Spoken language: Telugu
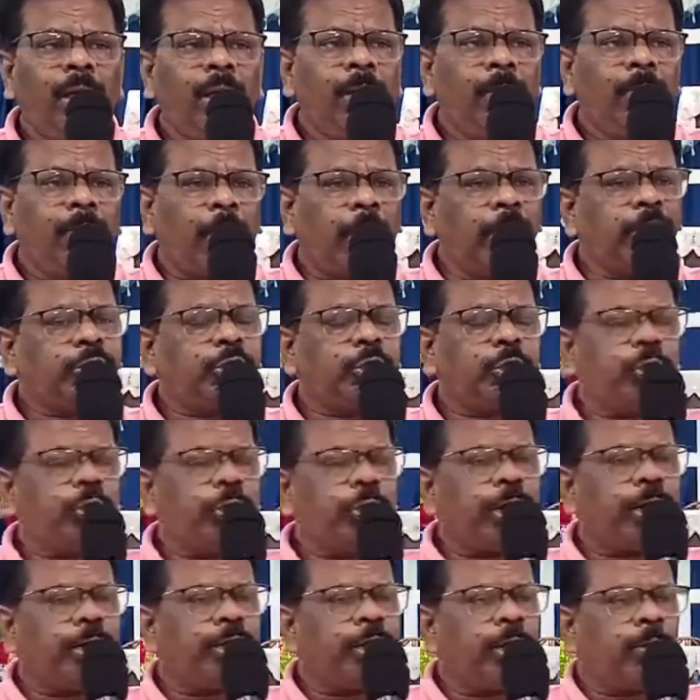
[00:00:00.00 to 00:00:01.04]
పరిశుద్ధ
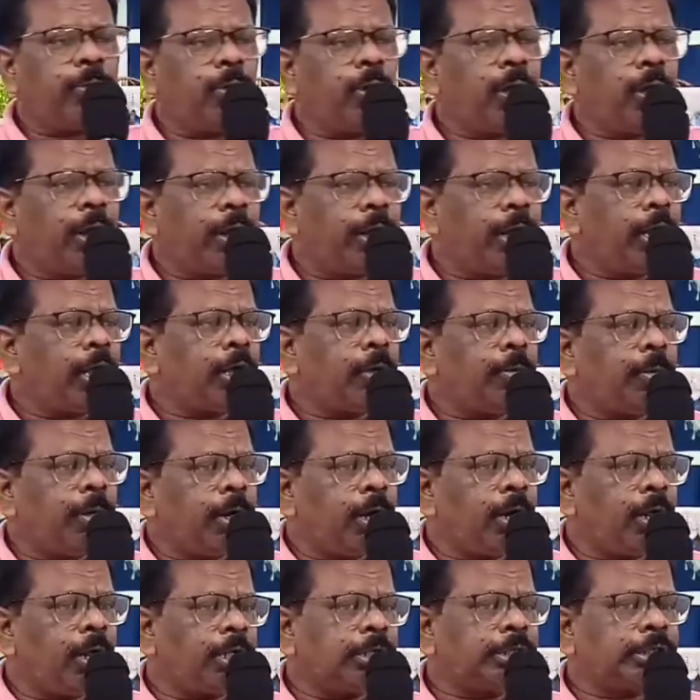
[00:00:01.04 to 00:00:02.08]
గ్రంథంలో
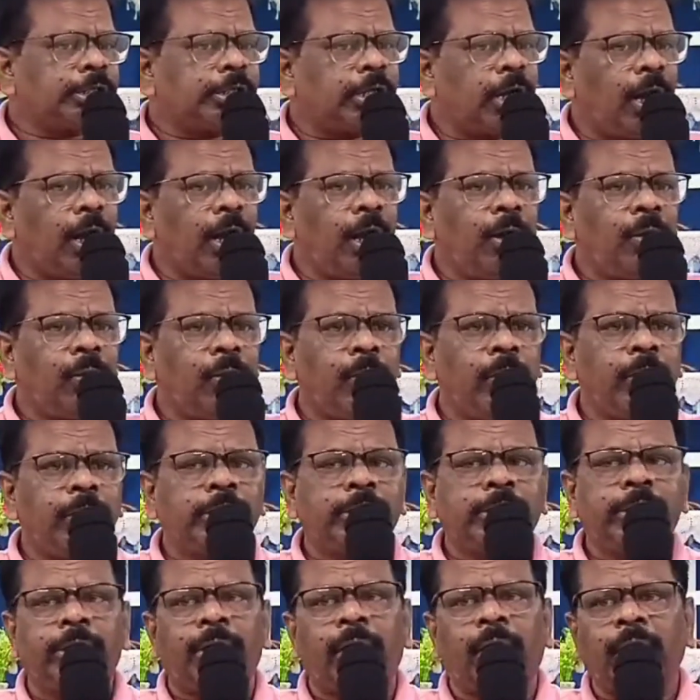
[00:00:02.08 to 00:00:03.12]
అనేకమైన స్త్రీల
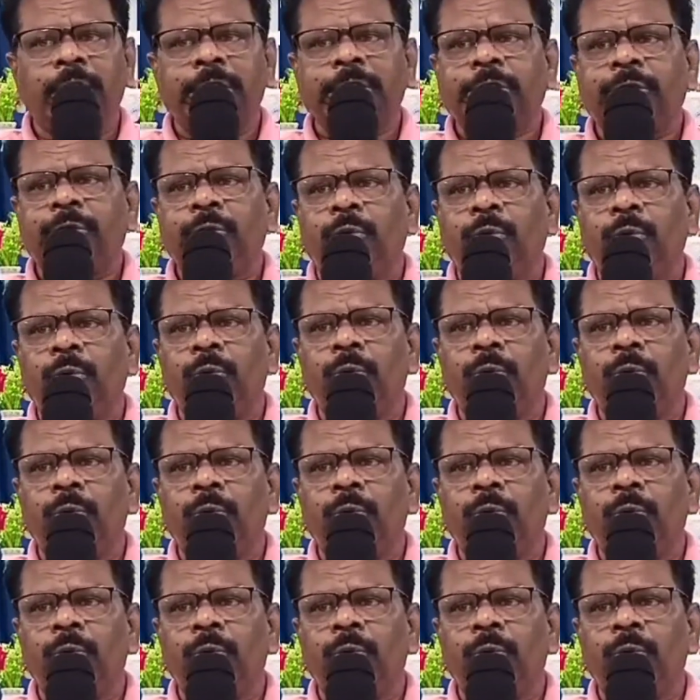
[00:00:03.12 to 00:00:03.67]
గురించి రాస్తూ